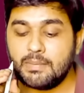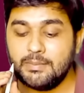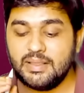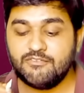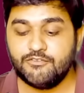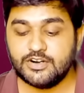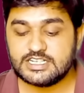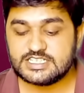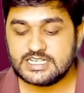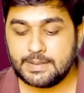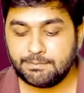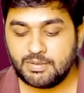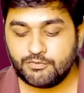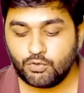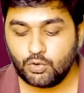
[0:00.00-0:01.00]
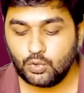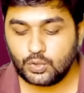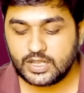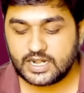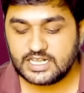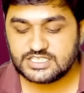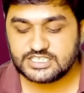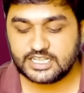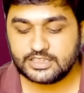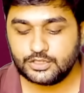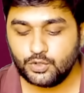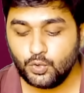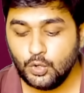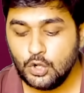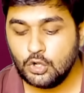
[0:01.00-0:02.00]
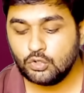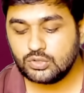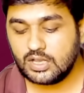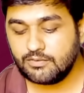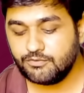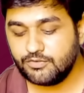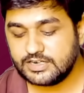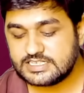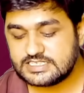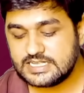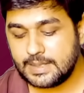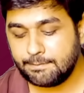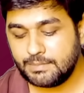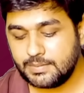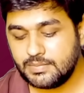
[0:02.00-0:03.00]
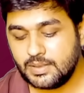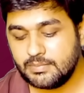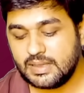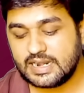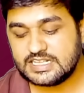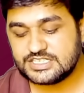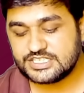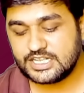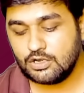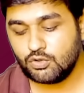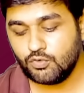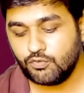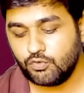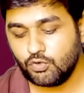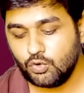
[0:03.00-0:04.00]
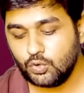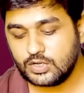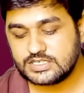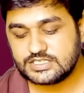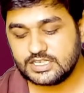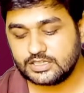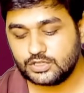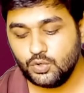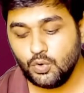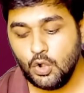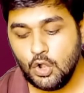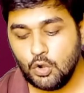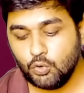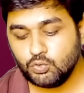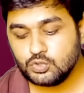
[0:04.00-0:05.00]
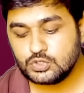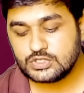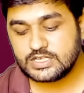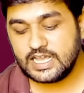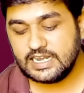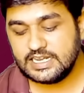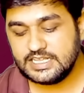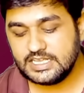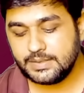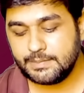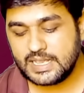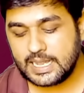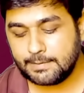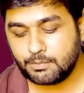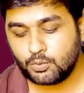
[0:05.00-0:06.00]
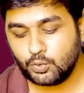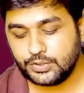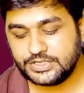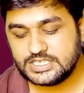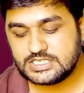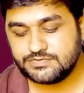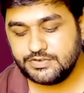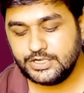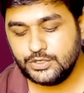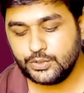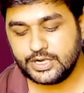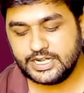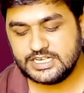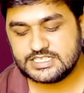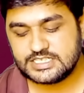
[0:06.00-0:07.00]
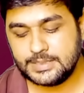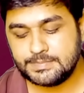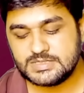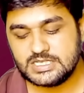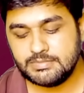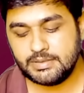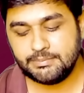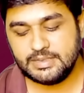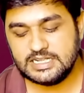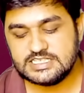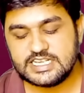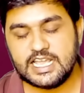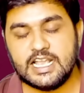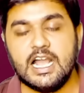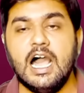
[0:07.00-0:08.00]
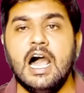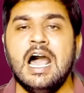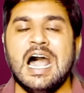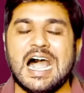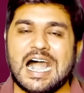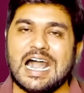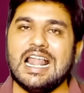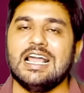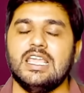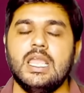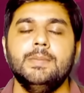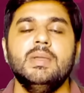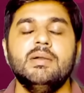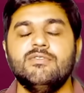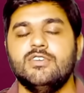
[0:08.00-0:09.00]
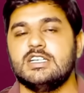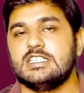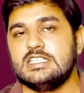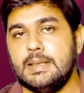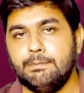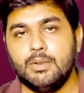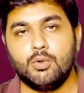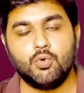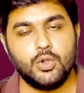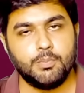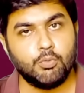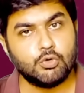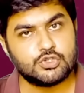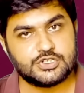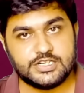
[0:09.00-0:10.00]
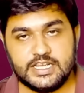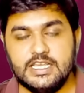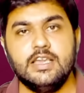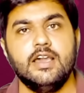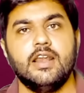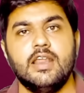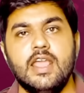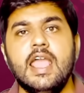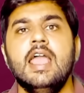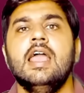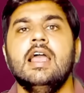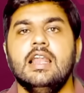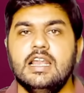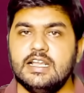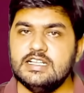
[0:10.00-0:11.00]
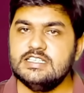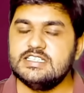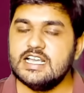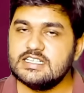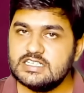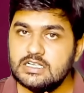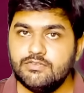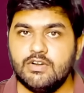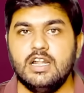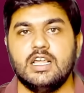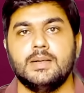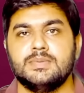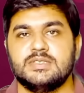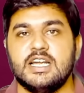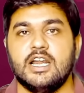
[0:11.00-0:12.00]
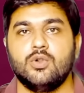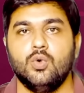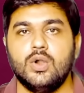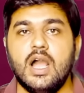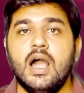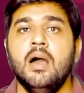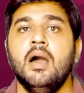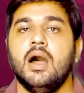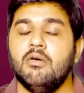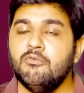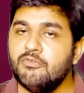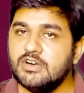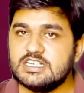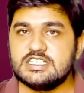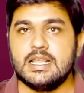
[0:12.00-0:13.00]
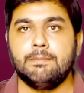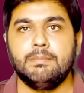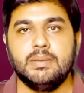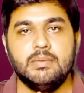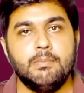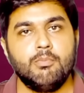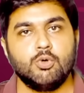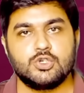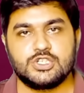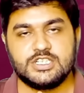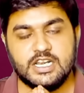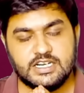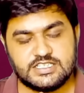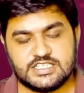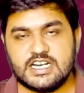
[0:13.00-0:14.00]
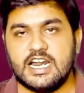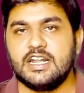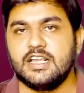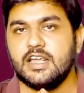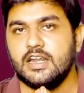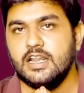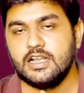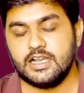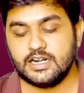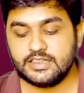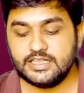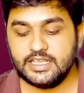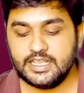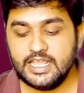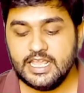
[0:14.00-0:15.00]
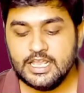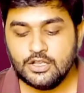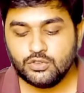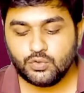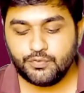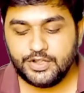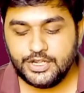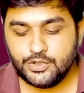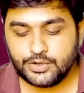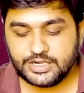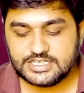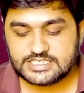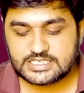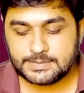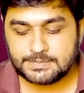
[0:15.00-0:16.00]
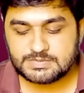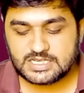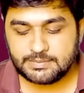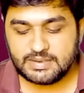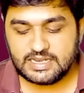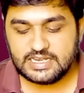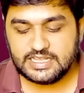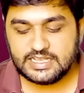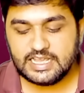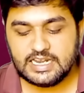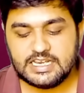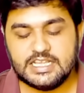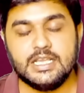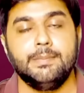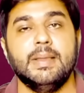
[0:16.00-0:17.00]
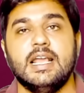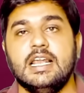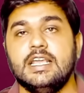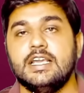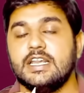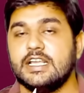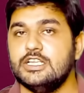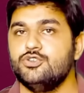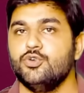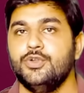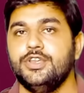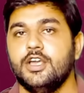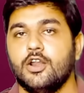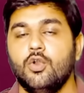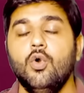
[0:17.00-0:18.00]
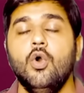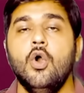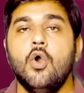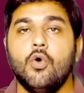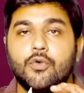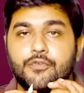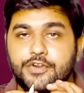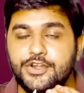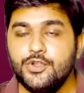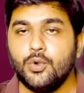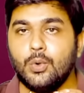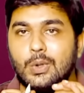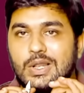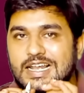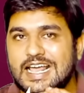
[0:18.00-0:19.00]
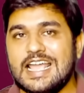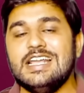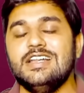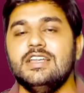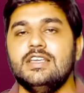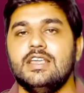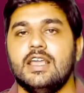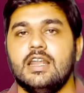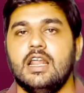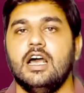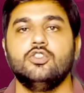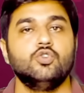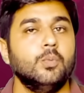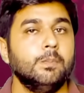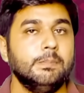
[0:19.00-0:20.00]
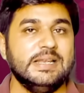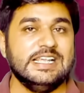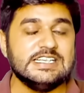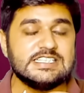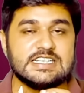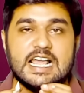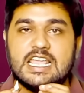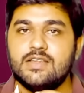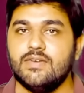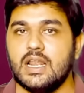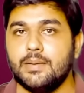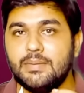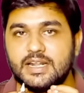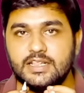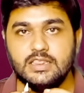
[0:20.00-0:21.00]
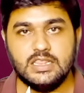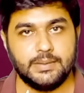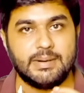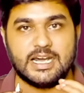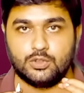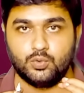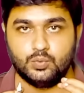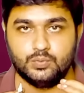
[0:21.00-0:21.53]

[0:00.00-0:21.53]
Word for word: हमें व्हाट्सएप पे फॉलो करना चाहते हो तो आप व्हाट्सएप पे भी हमारे चैनल को फॉलो कर सकते हो उसका लिंक भी आपको इस वीडियो के डिस्क्रिप्शन में मिल जाएगा हालांकि अभी हम व्हाट्सएप पे कोई पोस्ट नहीं कर रहे हैं लेकिन जैसे ही वर्ल्ड कप स्टार्ट होगा हम व्हाट्सएप पे भी पोस्ट कर, स्टार्ट करना कर देंगे तो वीडियो के डिस्क्रिप्शन में लिंक है लिंक पे क्लिक करके ज्वाइन कर लो और वीडियो को लाइक नहीं किया ना तो प्लीज लाइक वाला बटन दबा दो